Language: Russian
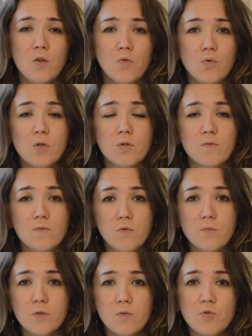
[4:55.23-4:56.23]
Но это в
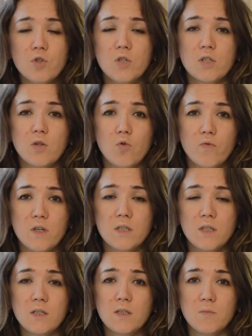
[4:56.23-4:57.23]
том случае, если у вас
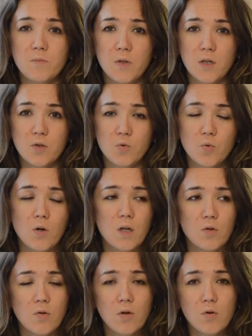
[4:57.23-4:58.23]
нет температуры,
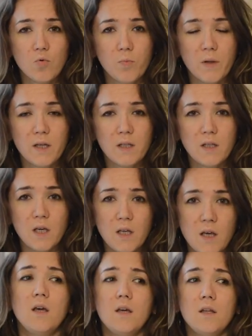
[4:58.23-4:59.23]
а только уплотнение.